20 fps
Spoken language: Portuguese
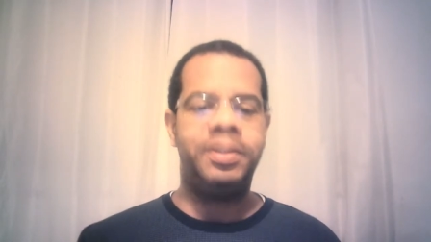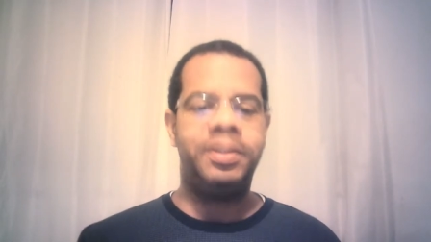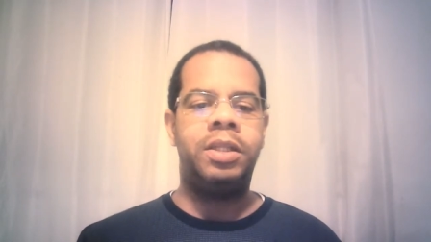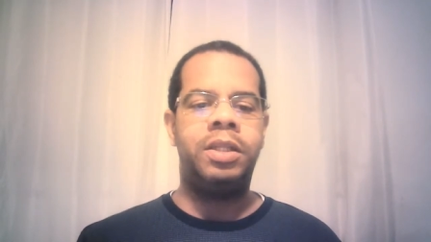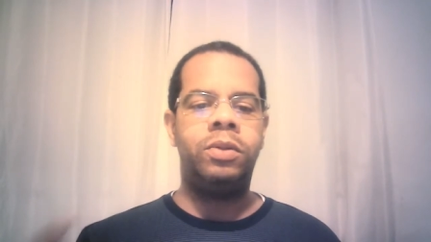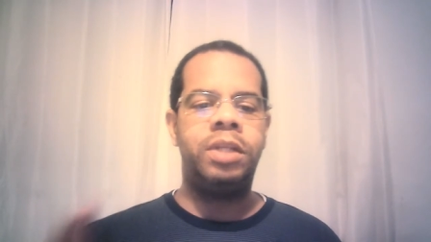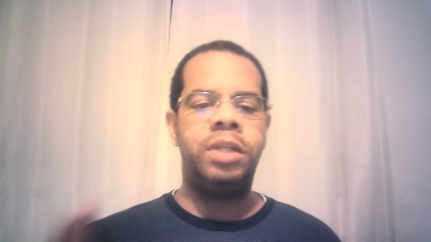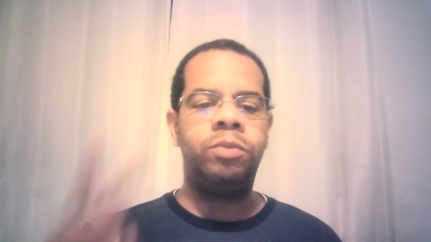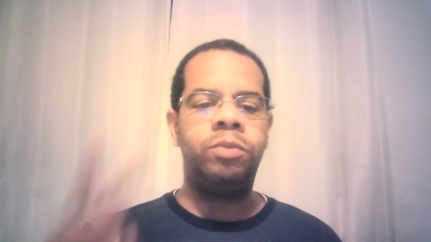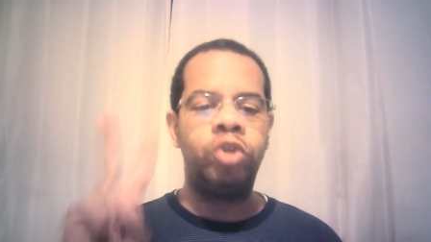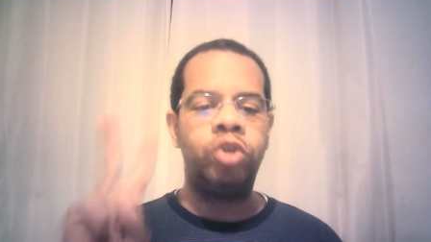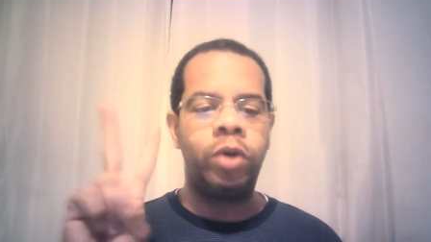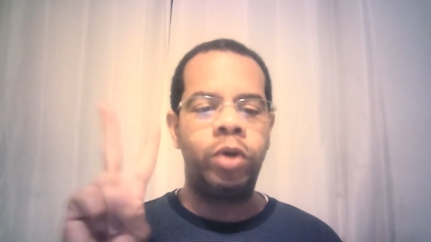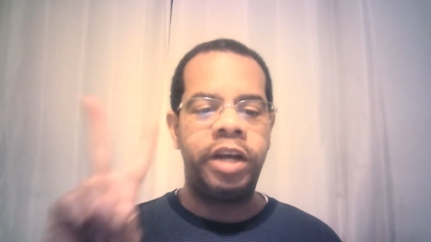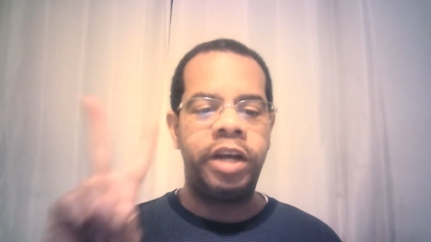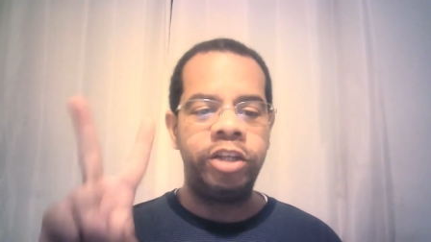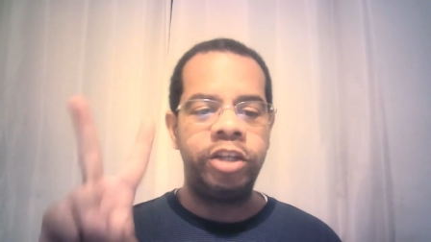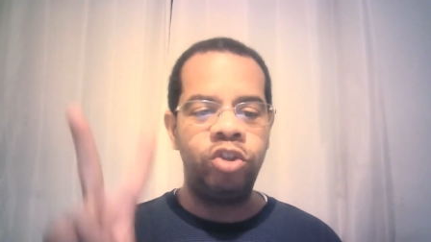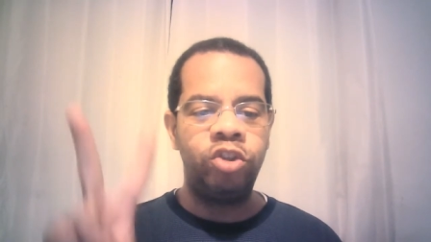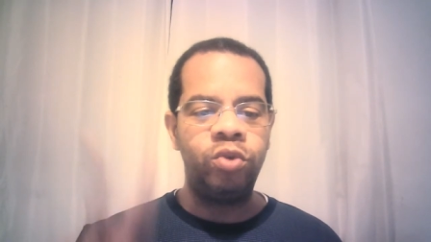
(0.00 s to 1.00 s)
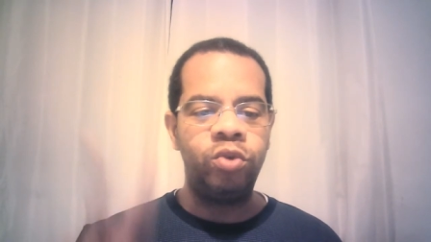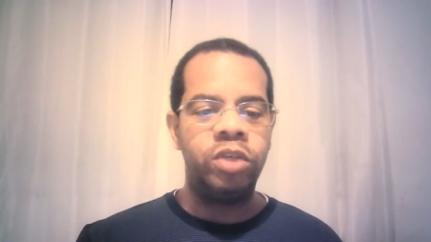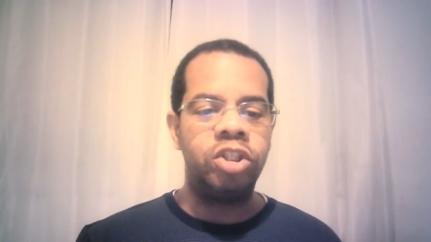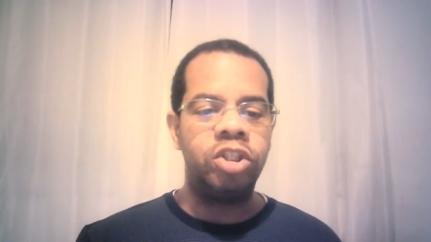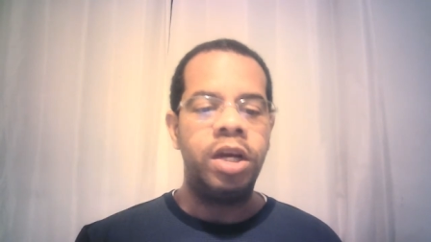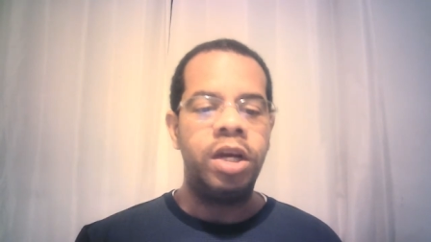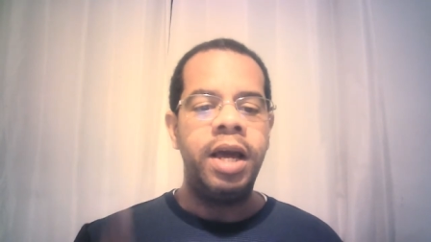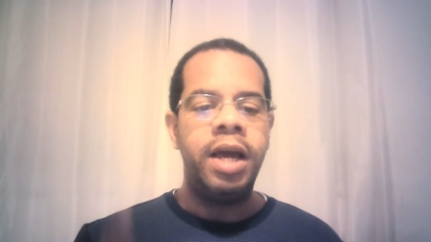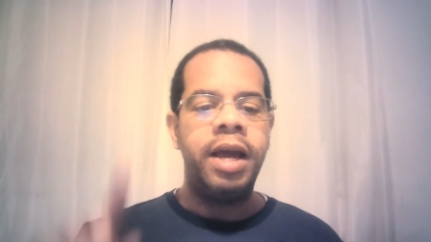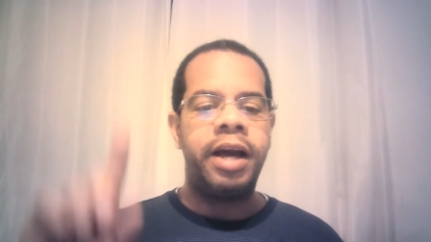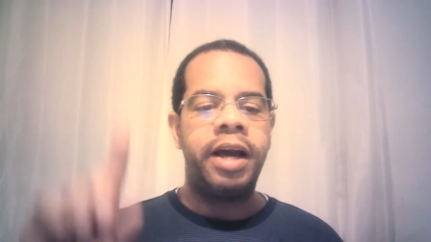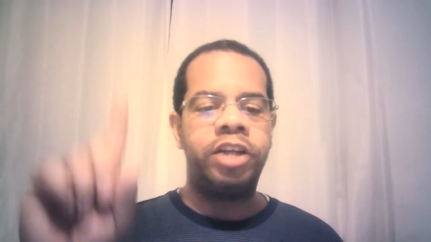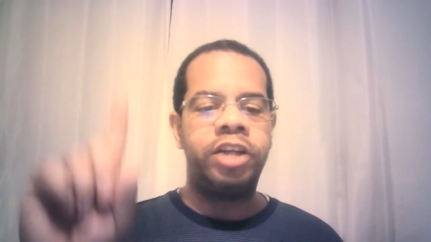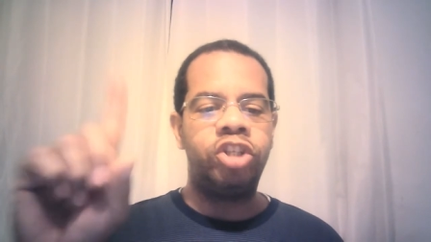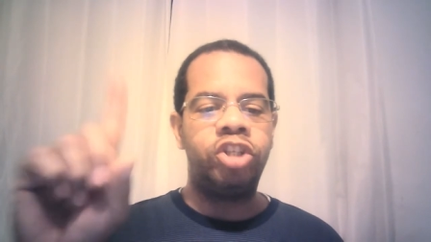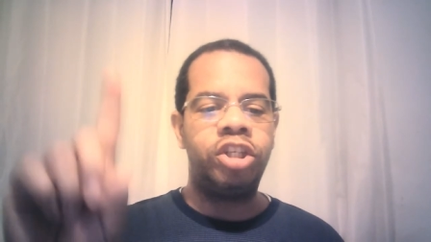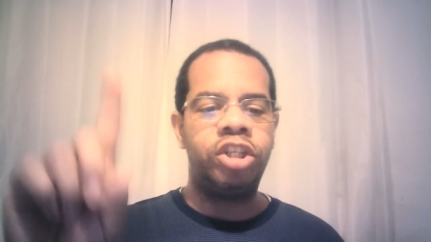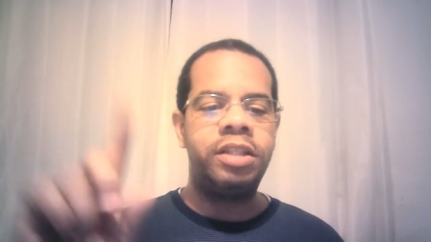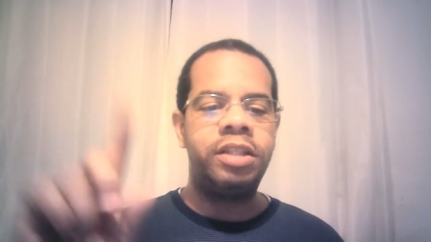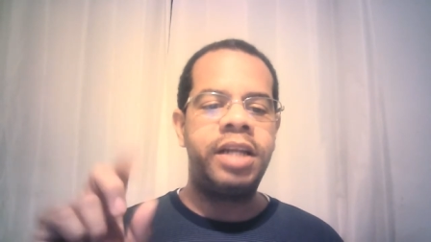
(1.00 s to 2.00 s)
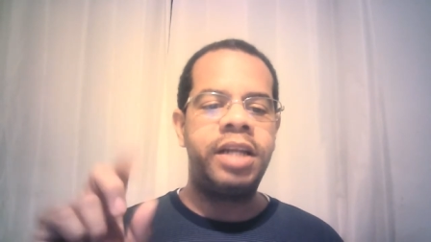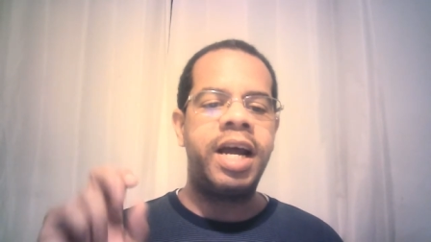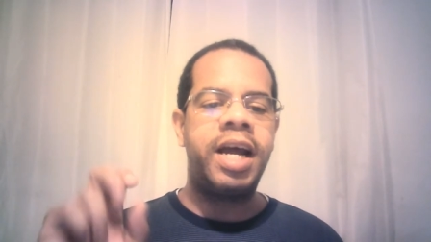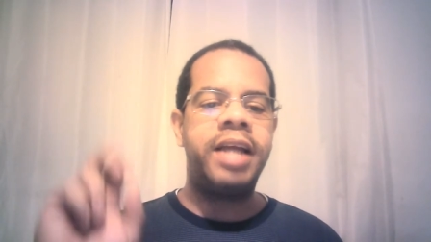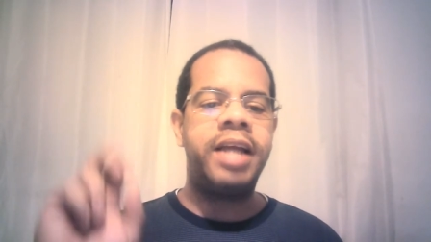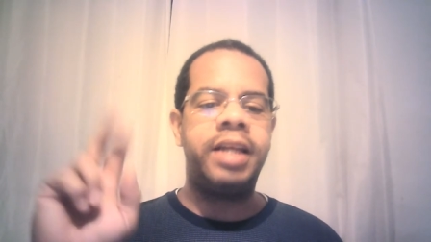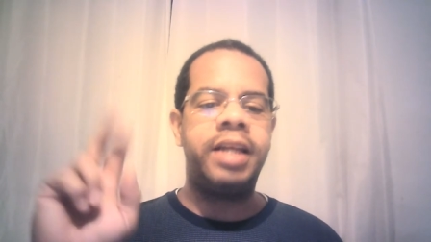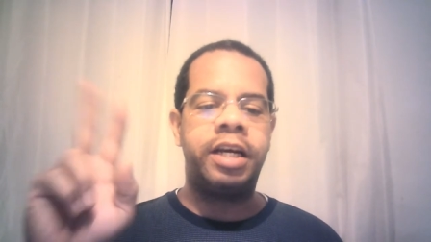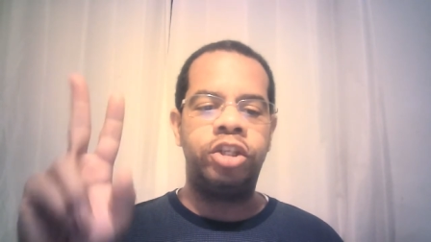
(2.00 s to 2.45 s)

Então temos que olhar as duas. Caixa de entrada,